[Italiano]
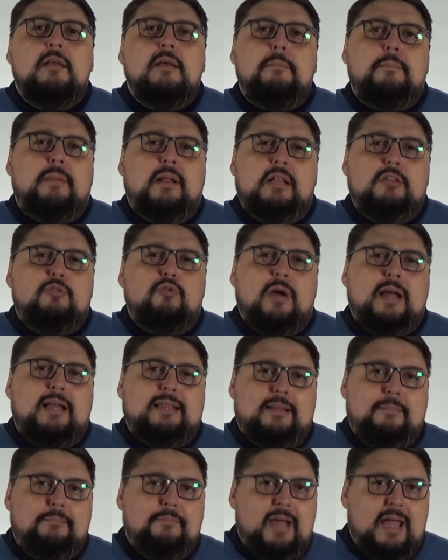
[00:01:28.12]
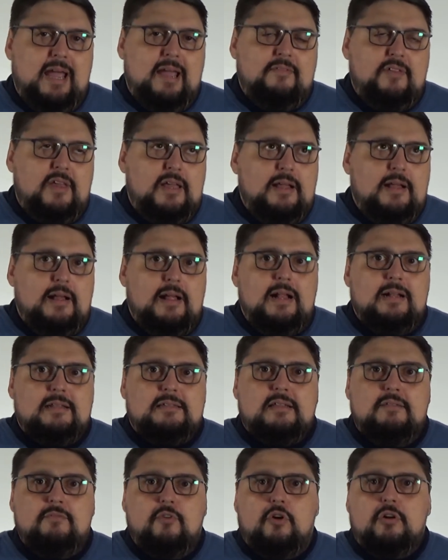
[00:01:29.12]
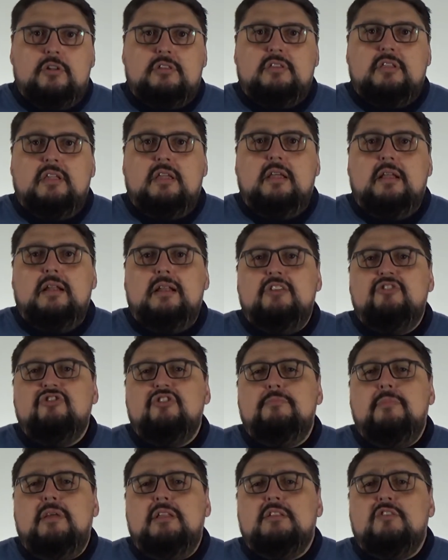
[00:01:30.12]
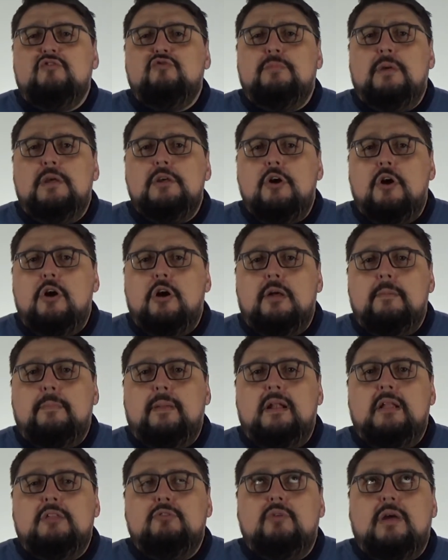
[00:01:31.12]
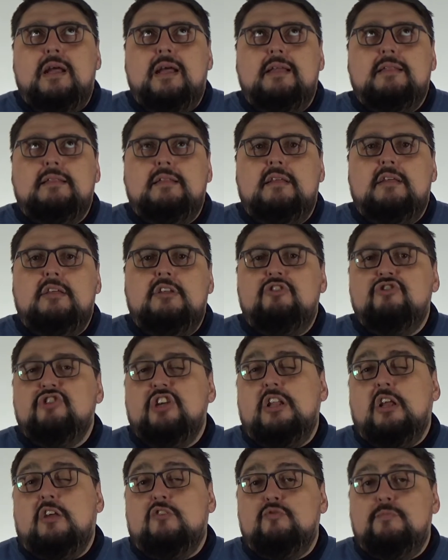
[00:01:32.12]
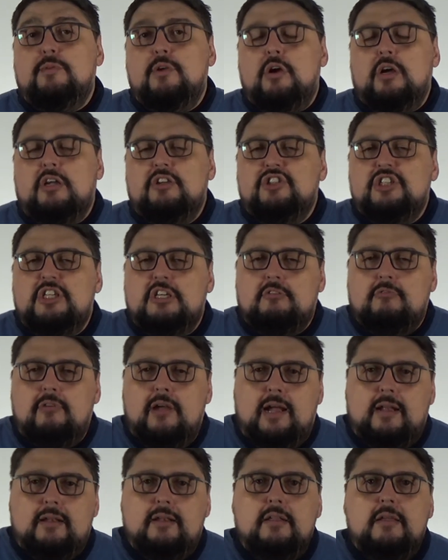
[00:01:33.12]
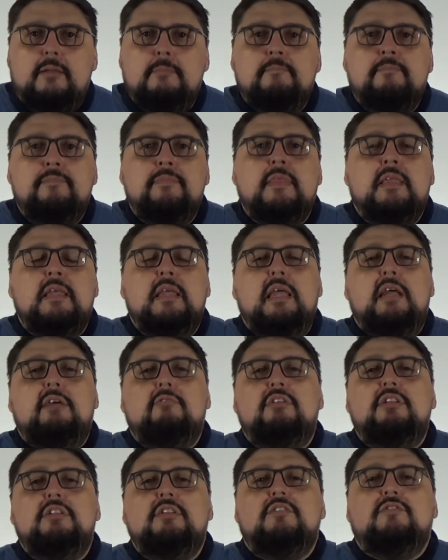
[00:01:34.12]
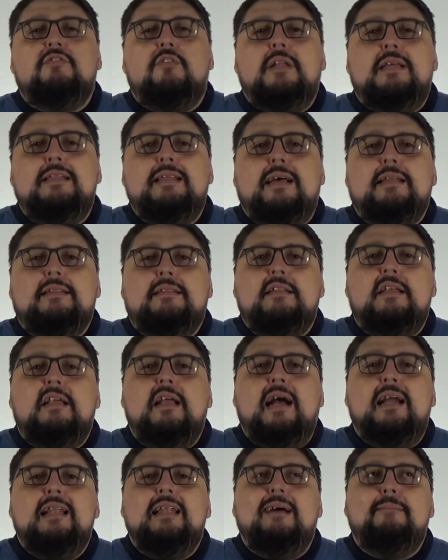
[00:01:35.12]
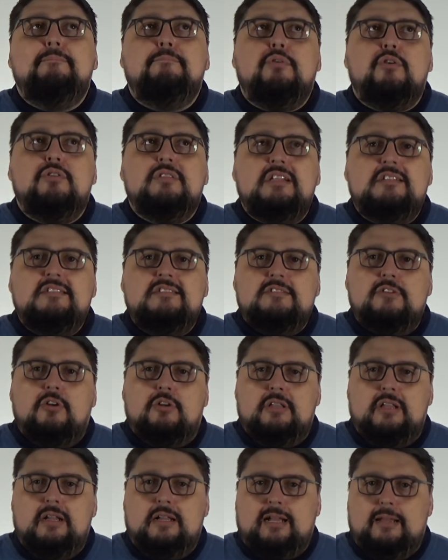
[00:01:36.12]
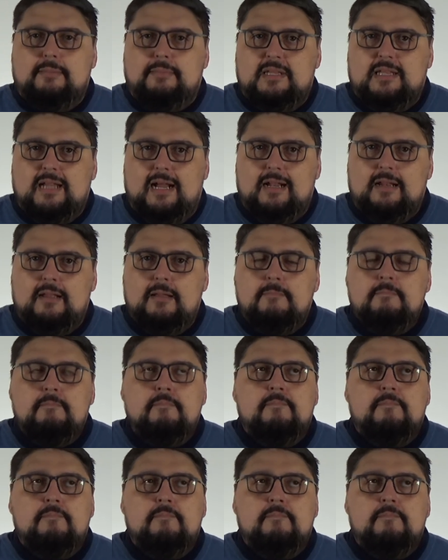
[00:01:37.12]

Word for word: per le durate brevi, altre volte leggermente superiore per le durate in genere superiori ai 5 anni e quindi sono adatti alla protezione del capitale.